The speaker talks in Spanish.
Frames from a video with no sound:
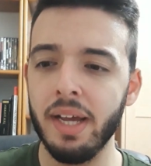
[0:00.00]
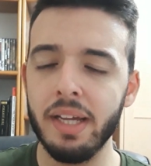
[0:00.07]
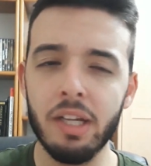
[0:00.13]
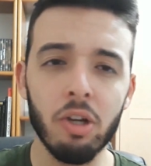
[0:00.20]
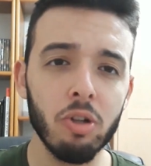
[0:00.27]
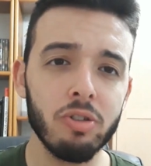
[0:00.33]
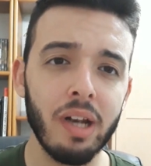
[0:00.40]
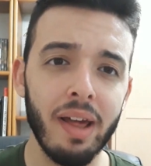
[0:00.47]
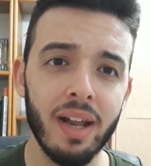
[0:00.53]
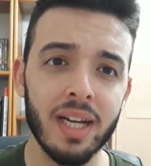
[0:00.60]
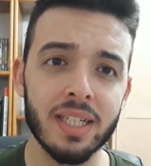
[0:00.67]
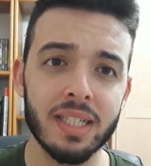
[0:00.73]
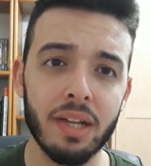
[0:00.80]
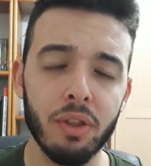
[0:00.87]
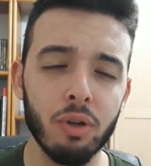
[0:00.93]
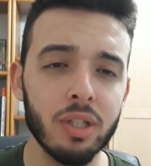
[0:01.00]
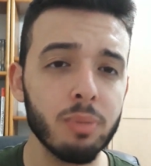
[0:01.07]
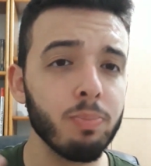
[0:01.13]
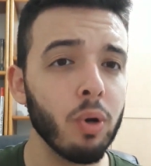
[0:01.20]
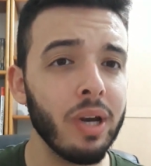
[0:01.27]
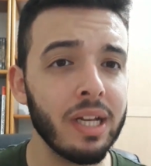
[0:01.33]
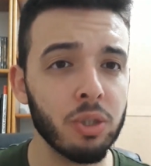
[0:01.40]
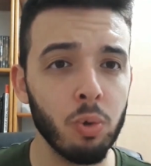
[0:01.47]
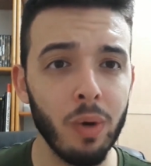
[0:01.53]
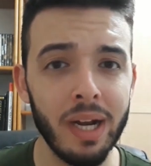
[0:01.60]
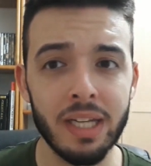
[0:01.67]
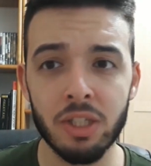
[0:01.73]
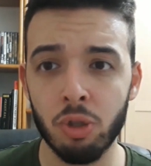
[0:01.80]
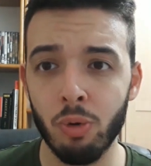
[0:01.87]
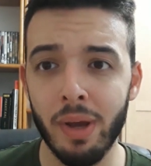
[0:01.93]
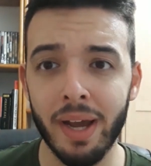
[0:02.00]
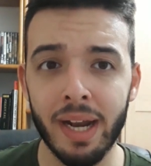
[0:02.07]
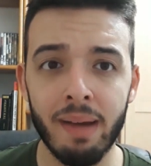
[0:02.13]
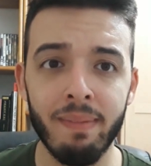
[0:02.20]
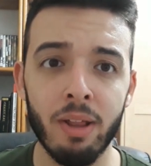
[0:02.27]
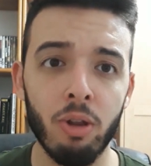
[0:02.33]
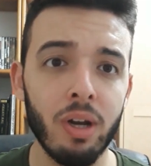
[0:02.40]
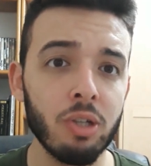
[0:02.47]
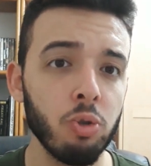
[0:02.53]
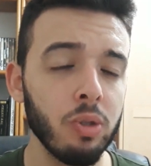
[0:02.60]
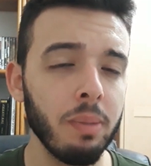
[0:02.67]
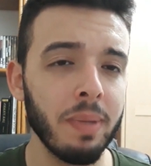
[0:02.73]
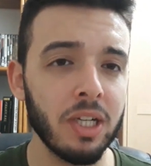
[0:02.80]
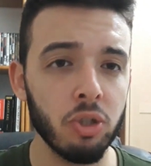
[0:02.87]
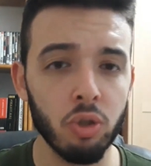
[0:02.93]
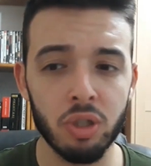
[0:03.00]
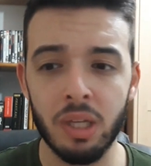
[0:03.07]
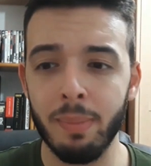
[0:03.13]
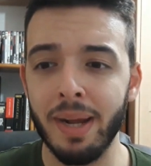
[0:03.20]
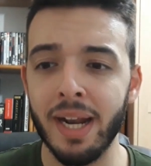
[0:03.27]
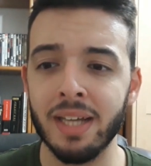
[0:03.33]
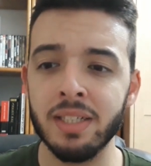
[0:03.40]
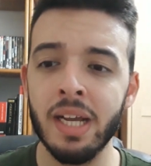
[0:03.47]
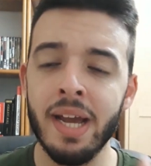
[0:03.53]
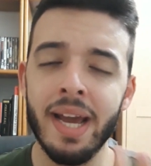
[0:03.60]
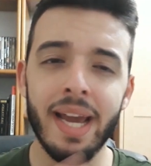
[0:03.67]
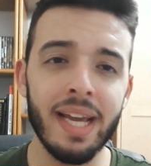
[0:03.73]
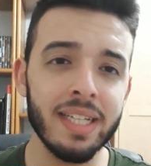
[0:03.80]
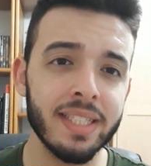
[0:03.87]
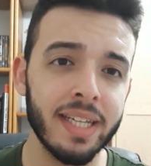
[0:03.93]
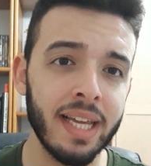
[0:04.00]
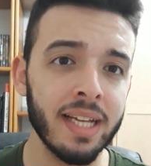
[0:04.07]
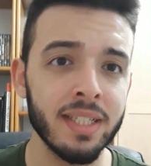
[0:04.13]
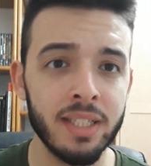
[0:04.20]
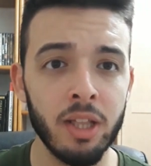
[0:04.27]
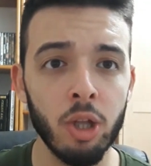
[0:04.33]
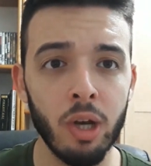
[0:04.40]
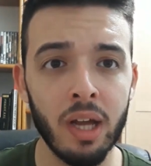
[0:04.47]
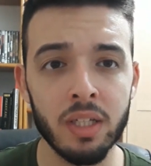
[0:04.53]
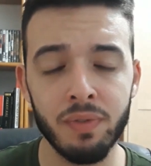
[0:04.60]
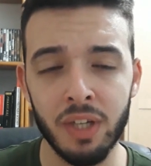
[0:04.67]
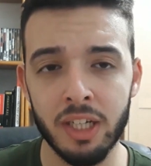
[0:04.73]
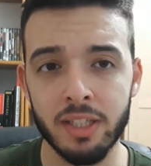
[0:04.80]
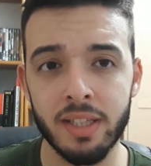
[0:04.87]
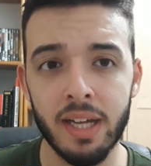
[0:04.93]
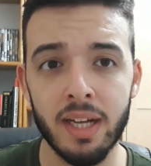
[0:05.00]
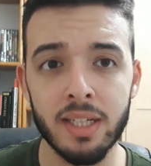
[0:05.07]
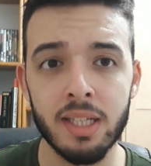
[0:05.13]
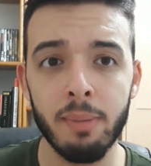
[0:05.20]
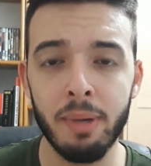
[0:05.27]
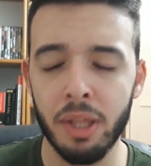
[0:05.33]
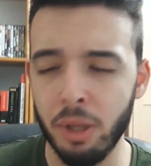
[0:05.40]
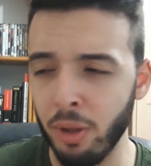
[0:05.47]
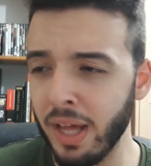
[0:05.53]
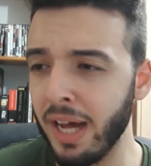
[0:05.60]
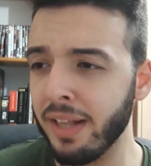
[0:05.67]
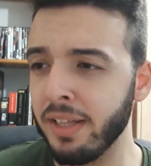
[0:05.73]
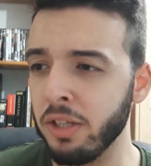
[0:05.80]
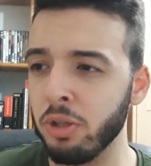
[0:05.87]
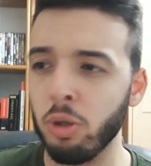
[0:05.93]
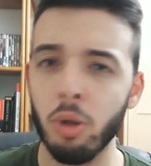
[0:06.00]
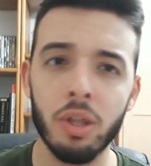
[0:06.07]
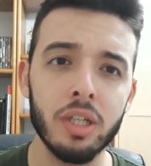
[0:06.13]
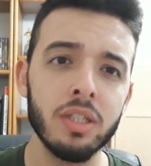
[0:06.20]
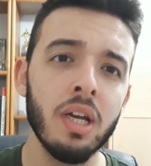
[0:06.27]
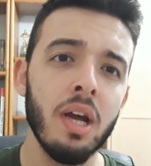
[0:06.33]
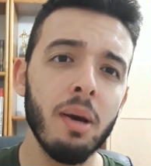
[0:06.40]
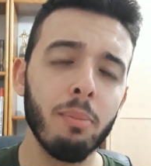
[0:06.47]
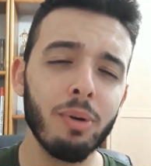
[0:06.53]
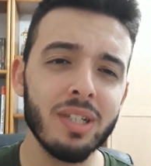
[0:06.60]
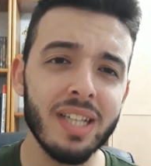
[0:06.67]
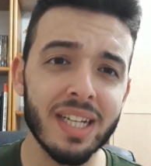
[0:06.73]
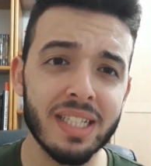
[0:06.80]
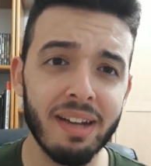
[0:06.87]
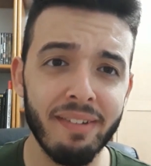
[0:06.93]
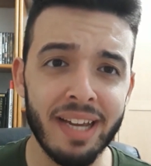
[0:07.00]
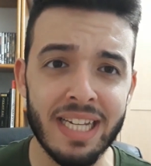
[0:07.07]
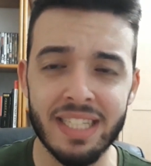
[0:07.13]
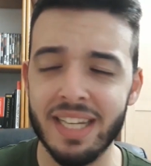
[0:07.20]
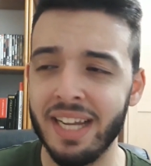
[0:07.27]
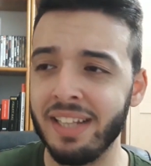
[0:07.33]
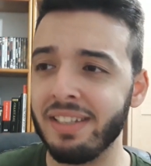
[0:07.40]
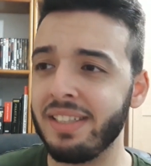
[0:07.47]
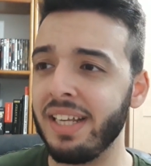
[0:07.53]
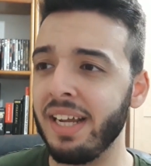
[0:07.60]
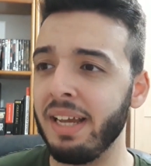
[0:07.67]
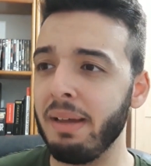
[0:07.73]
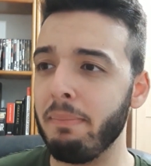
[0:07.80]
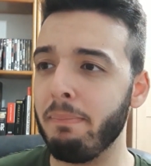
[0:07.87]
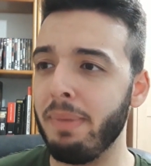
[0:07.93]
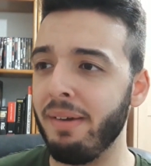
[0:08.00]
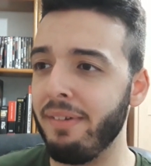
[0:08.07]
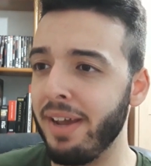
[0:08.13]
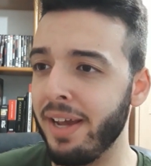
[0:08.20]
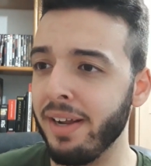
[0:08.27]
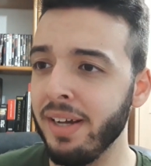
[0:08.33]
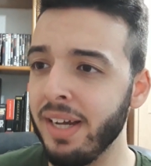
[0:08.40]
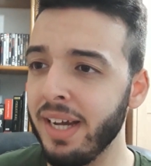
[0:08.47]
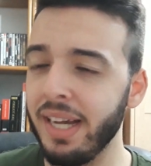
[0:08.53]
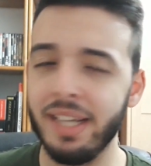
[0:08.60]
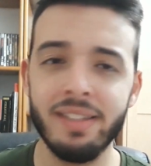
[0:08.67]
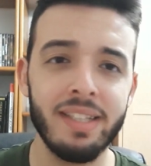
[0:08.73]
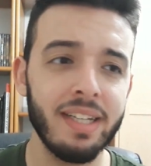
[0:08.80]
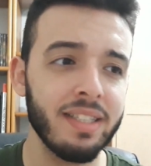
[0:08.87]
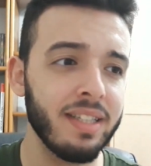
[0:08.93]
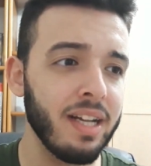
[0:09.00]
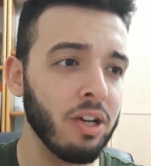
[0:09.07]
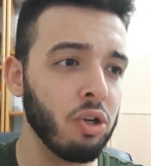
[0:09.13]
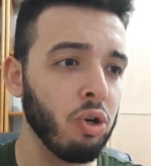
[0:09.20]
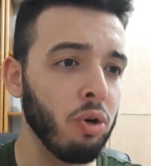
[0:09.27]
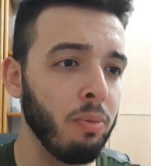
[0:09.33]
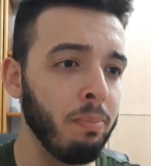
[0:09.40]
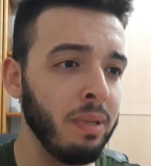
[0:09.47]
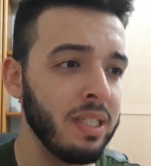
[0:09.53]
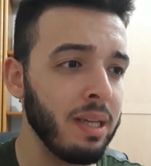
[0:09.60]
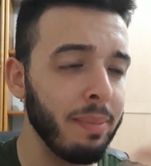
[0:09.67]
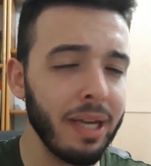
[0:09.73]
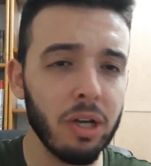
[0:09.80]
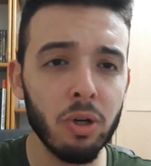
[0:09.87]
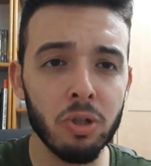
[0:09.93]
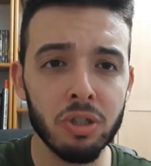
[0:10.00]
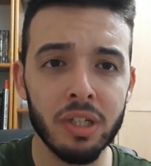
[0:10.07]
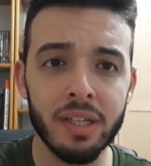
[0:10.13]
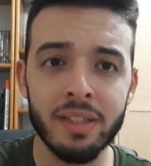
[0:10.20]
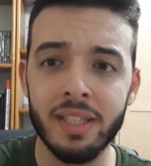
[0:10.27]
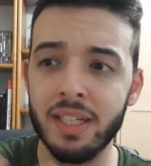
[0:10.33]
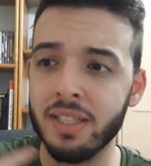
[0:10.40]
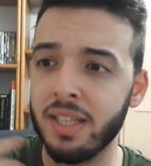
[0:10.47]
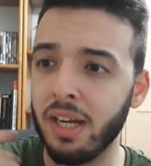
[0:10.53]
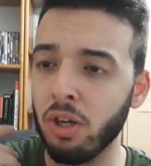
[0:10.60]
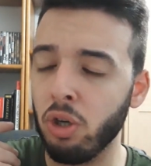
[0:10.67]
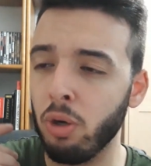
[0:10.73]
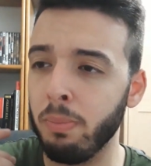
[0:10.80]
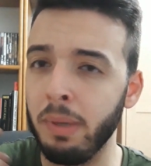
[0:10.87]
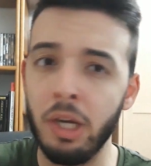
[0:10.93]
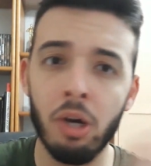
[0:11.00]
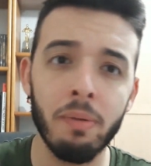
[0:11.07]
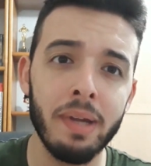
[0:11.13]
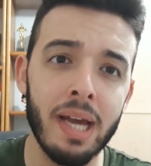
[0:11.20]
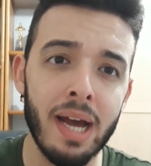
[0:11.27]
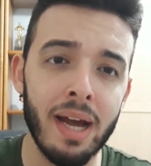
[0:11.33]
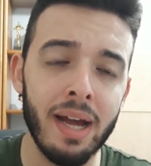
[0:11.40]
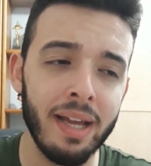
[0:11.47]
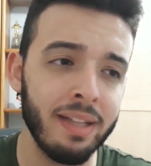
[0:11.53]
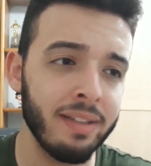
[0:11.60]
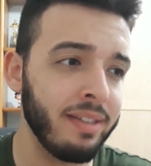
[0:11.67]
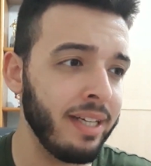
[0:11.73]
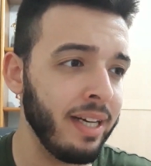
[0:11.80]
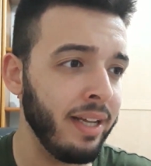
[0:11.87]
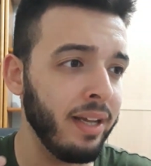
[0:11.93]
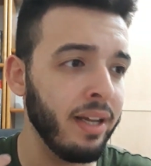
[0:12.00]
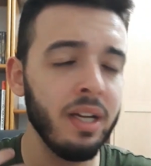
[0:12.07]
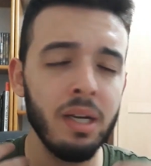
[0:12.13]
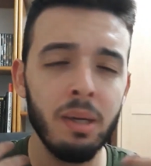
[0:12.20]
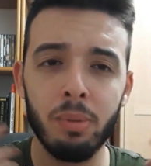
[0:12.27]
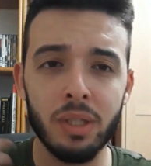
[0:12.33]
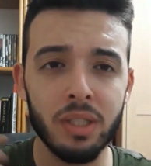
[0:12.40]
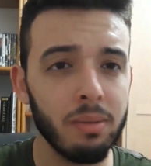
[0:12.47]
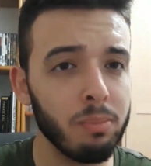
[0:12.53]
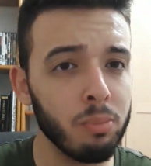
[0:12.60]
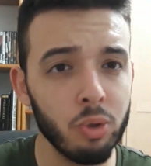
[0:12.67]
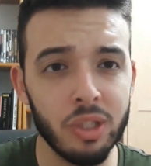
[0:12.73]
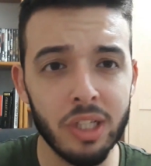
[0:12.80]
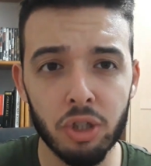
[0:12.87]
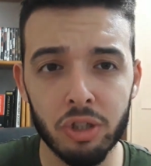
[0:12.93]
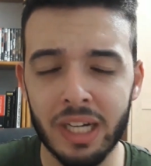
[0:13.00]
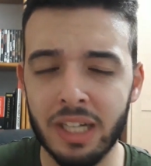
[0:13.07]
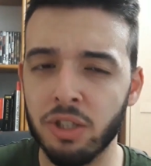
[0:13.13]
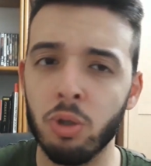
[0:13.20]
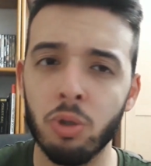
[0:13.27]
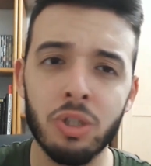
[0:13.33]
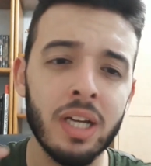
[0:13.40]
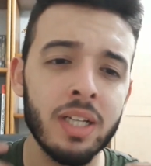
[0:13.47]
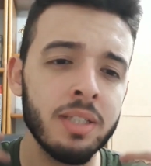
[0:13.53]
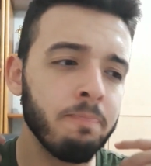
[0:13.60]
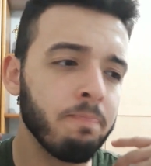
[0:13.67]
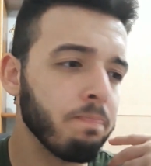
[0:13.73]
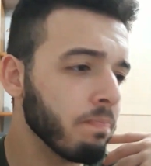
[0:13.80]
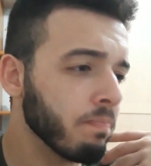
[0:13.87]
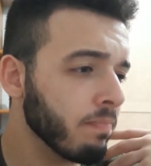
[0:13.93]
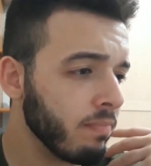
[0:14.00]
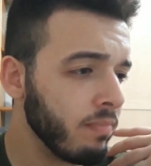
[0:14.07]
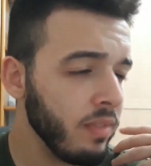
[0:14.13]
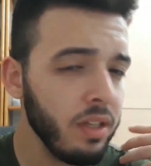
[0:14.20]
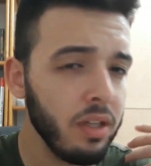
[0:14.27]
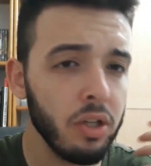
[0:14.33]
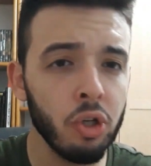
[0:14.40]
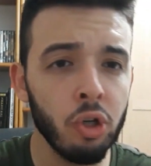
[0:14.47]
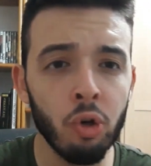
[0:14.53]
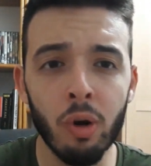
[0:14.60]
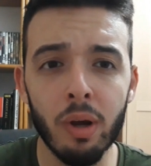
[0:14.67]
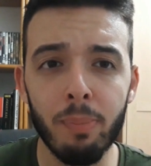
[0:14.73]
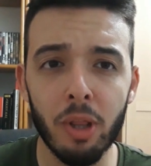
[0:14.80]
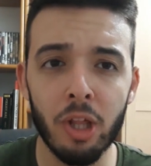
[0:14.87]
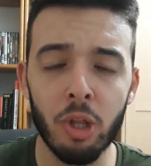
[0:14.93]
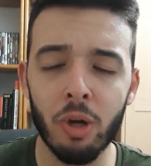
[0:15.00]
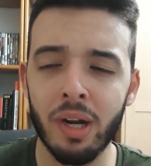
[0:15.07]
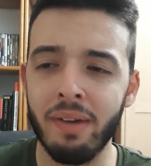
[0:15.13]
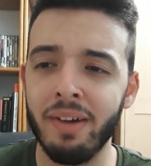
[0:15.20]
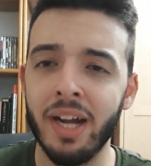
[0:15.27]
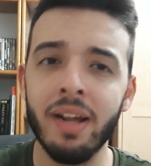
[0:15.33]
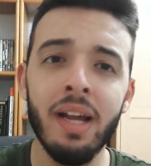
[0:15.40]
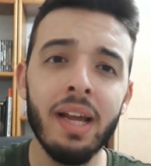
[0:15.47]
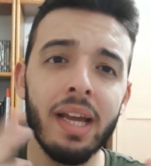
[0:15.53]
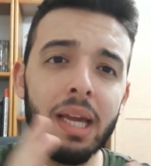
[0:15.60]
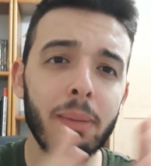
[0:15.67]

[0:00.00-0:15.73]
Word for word: Y otra de las razones por las cuales no he grabado las últimas dos semanas es que han sido las fiestas de mi ciudad, entonces pues ya sabéis, entre beber, entre estar con mis amigos, entre estar con mi novia, entre pues muchas otras cosas no he podido grabar.